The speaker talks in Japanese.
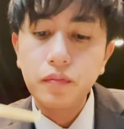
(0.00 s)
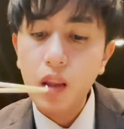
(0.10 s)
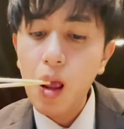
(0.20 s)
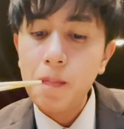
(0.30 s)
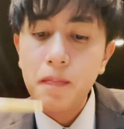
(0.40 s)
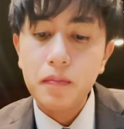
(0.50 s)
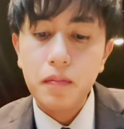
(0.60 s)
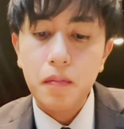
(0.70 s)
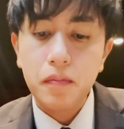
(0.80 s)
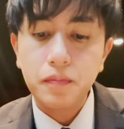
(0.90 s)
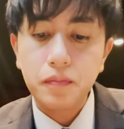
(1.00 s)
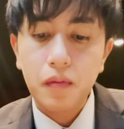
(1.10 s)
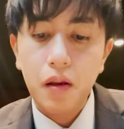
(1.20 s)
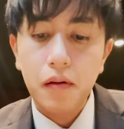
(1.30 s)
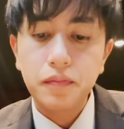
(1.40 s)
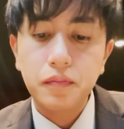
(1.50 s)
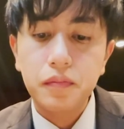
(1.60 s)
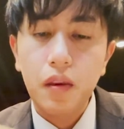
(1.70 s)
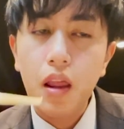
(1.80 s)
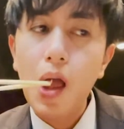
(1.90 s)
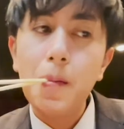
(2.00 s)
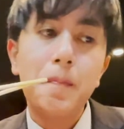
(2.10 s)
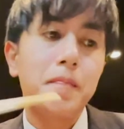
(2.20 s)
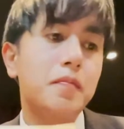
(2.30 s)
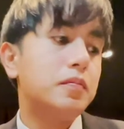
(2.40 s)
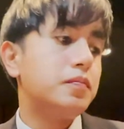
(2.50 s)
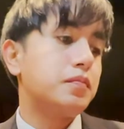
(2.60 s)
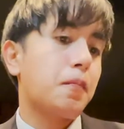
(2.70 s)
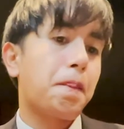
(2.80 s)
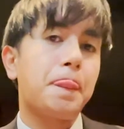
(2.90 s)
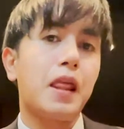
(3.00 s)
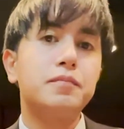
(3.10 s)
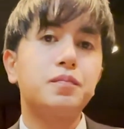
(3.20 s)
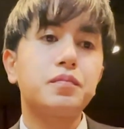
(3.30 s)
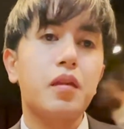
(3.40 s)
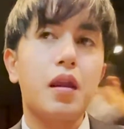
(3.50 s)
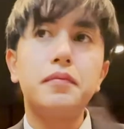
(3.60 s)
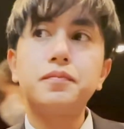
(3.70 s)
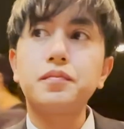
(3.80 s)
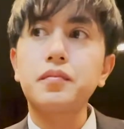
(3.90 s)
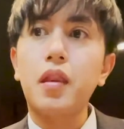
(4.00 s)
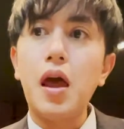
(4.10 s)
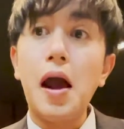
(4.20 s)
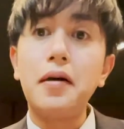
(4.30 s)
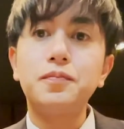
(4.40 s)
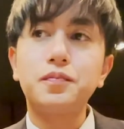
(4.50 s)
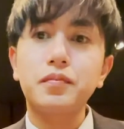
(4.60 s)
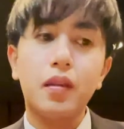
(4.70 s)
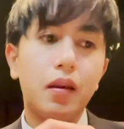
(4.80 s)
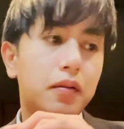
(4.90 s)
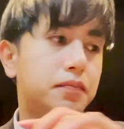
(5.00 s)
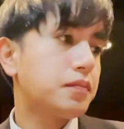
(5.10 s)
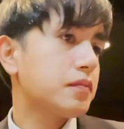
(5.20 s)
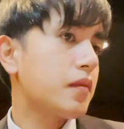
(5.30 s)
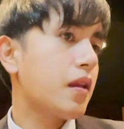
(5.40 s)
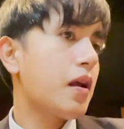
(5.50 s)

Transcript: はい、毎週金曜日ね、ラジオで放送があるので、今回もそのラジオを想定して生放送で、